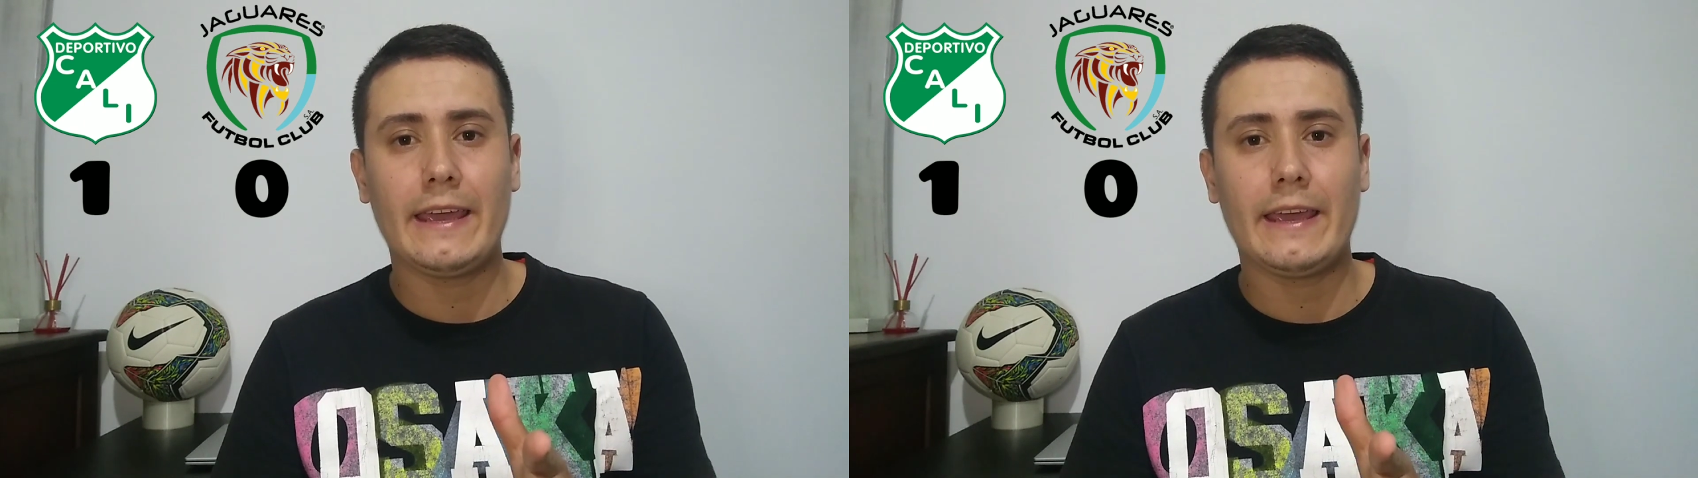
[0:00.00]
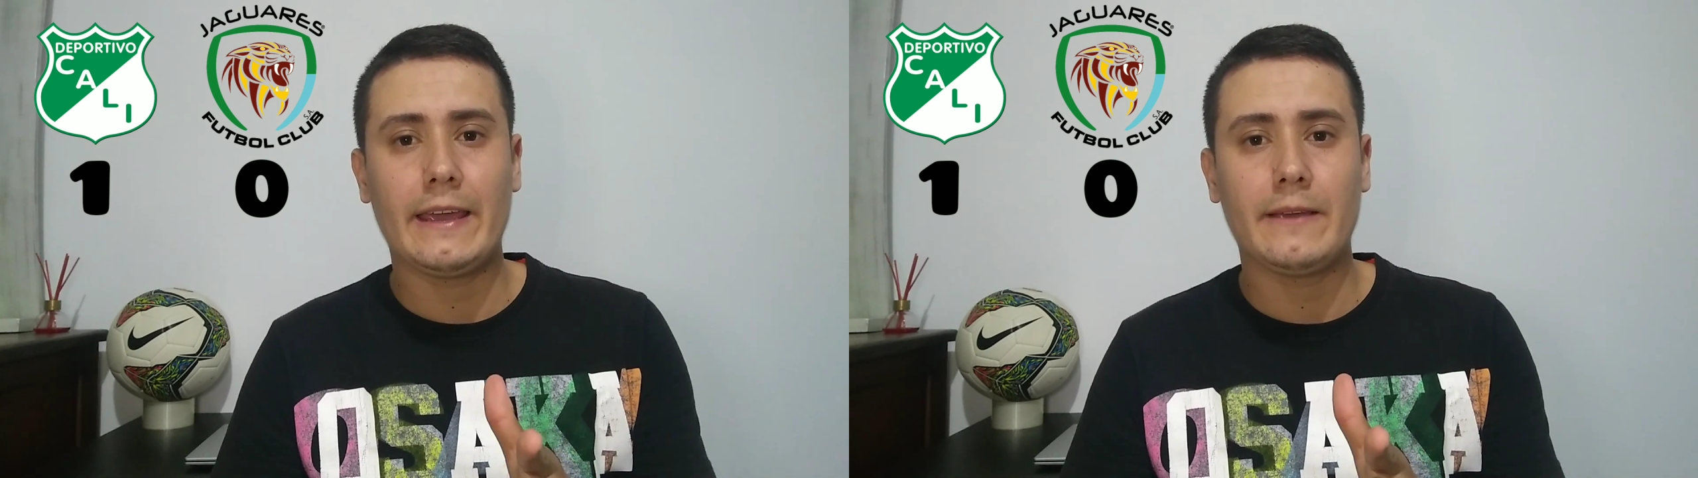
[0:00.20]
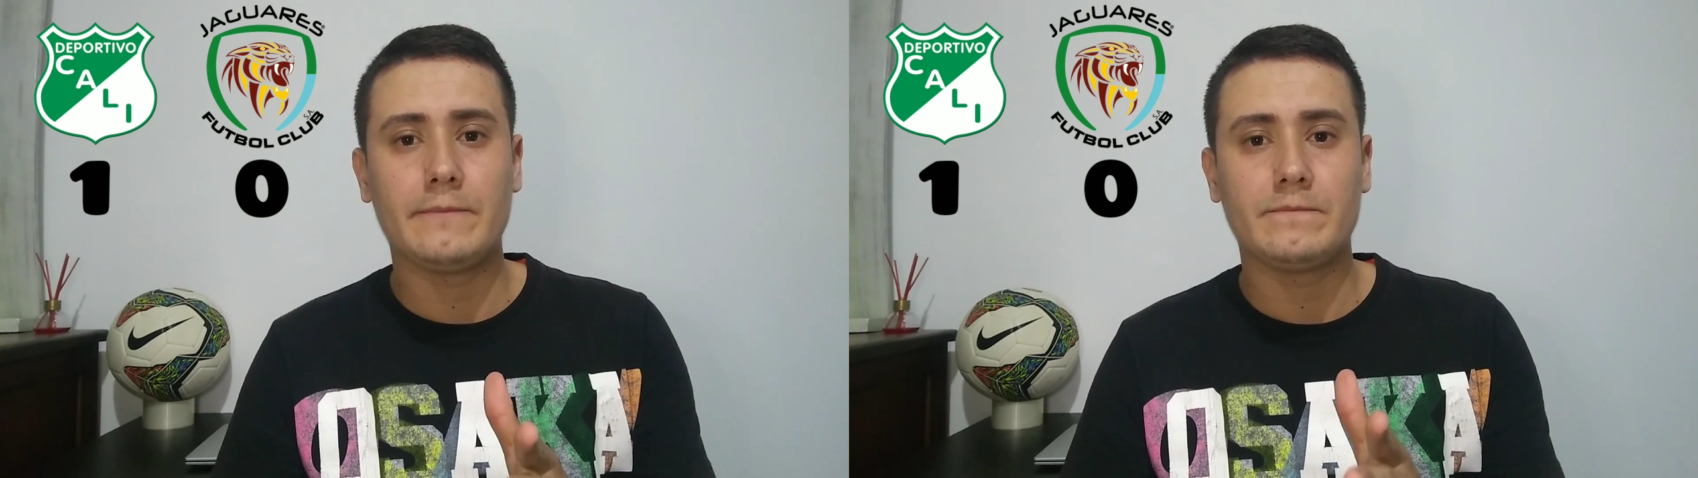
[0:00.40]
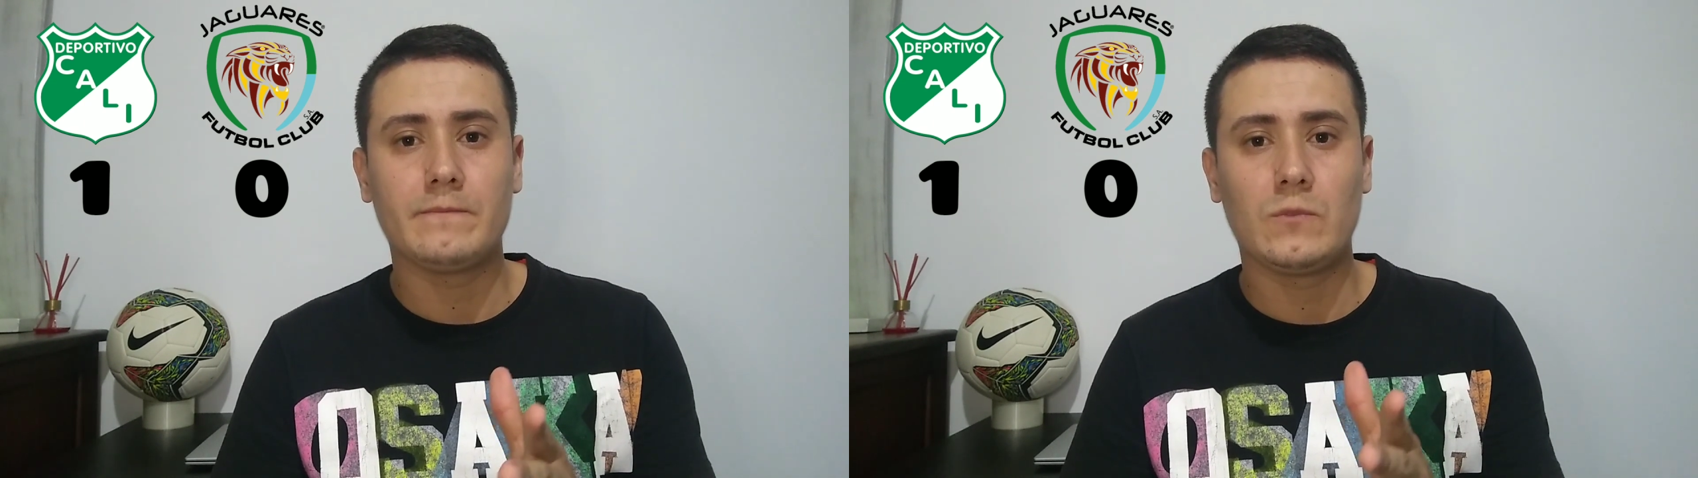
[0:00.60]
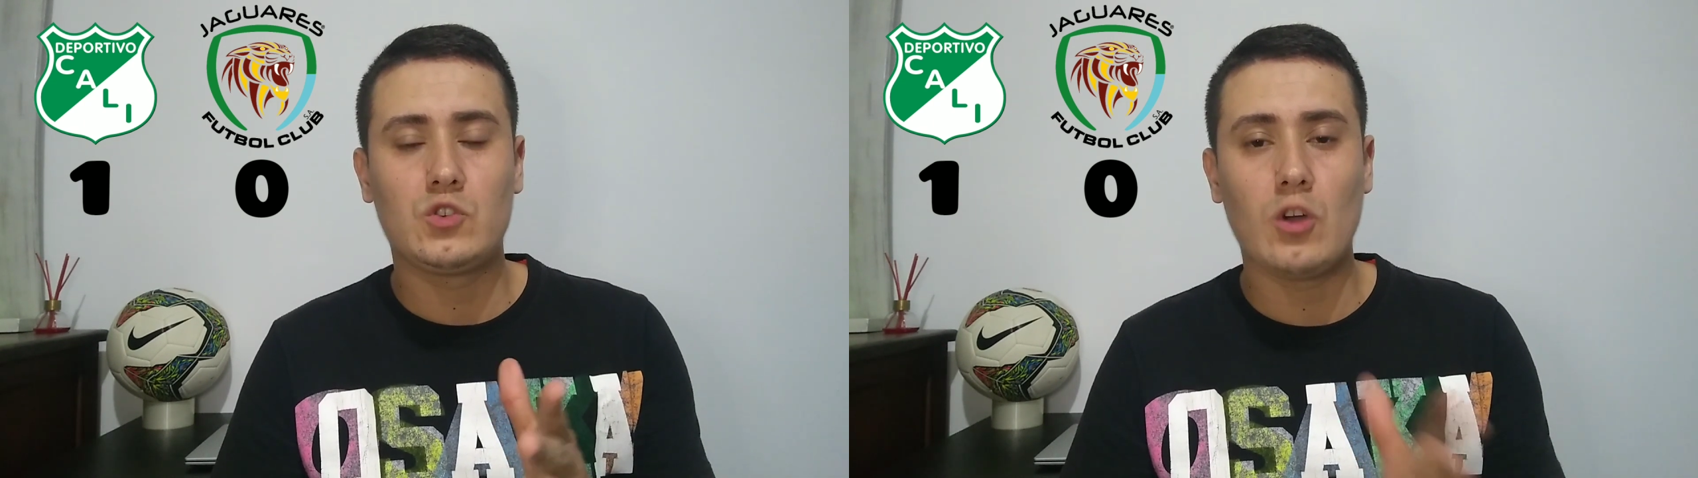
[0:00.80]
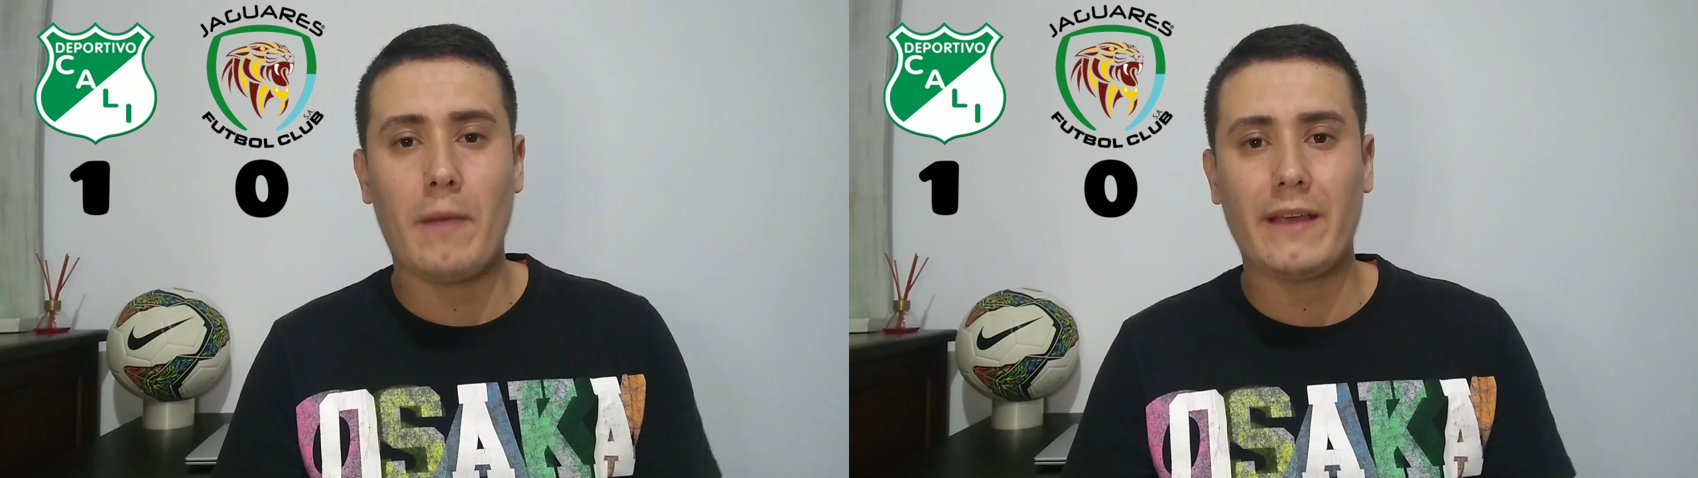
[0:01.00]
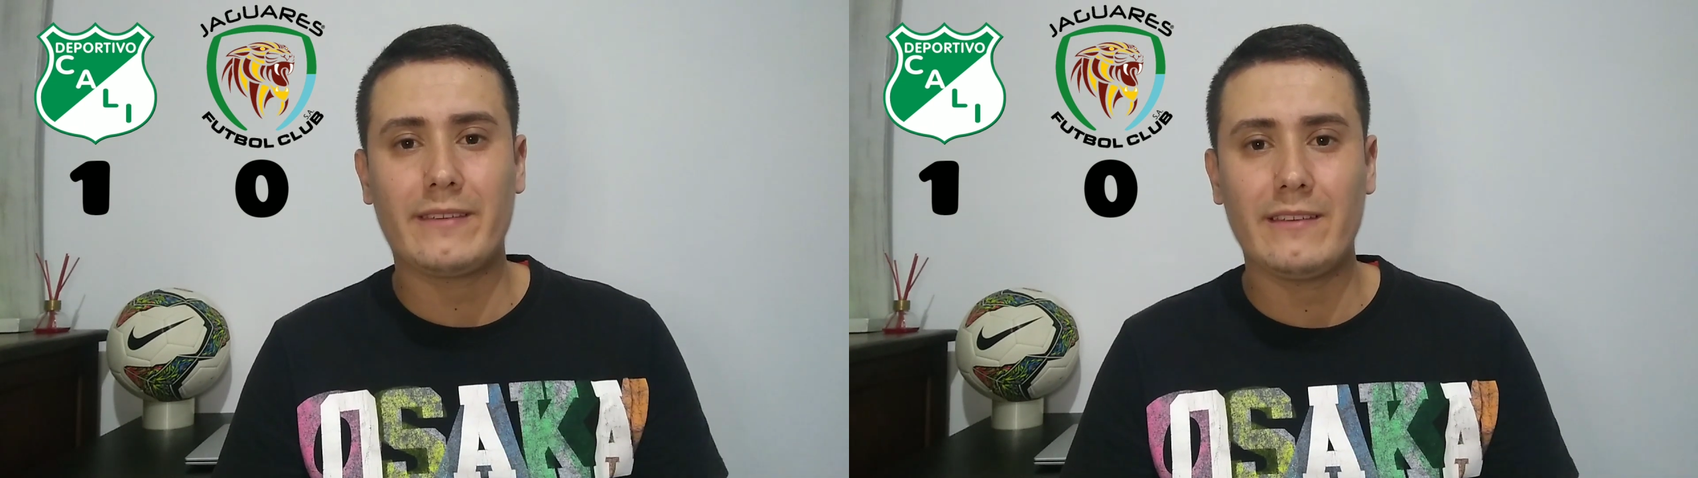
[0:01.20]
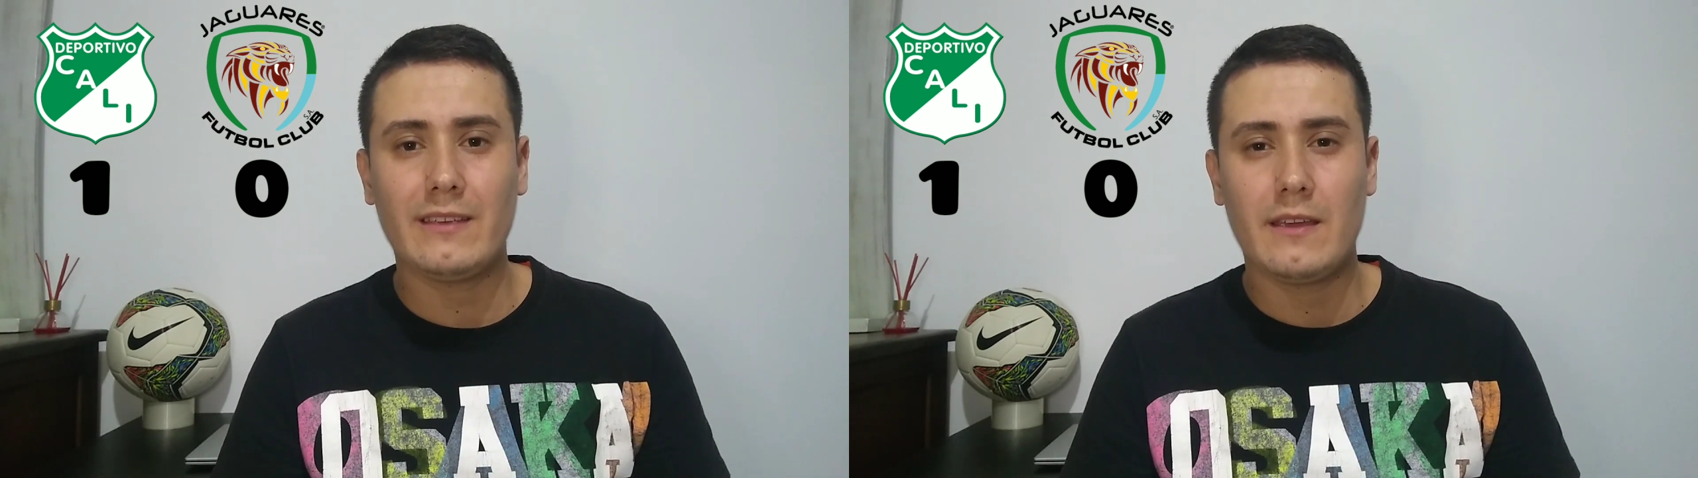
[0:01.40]
eh, John
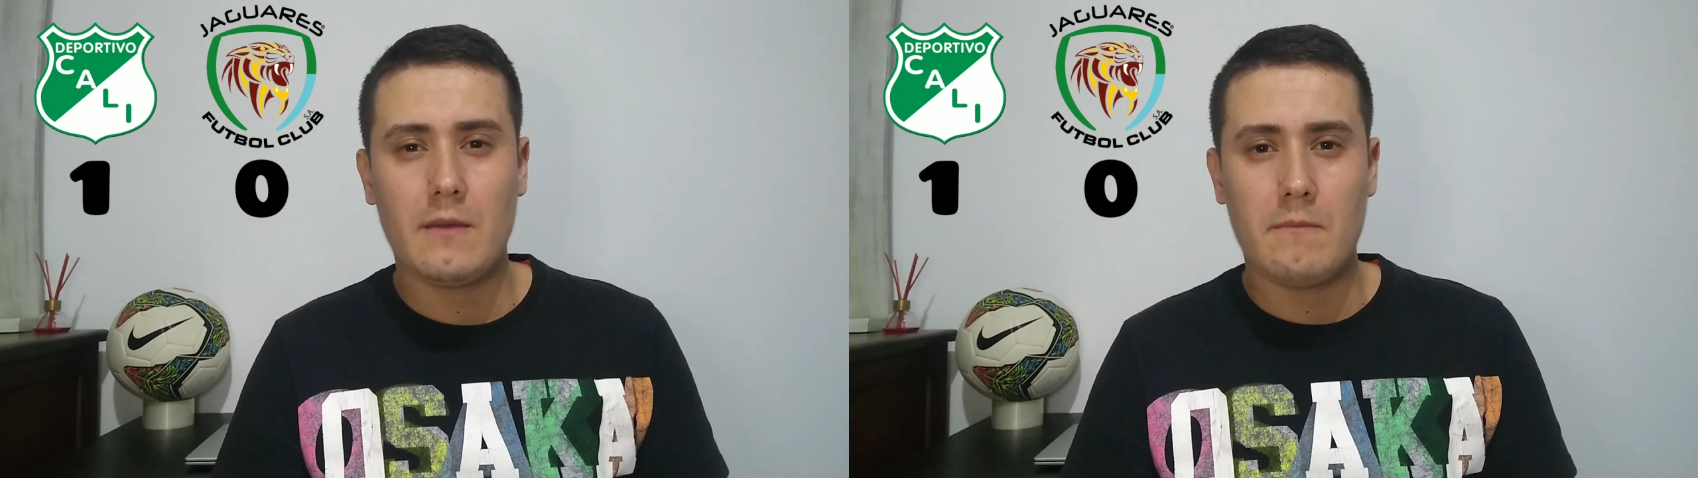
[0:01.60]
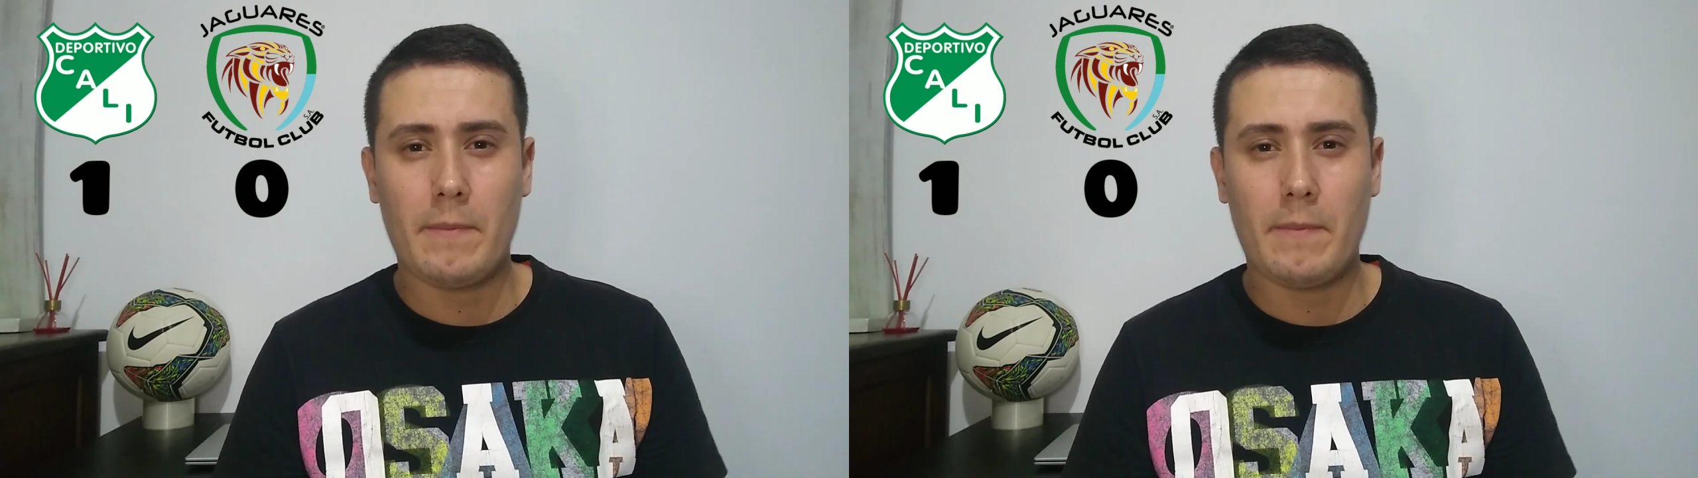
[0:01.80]
Vázquez.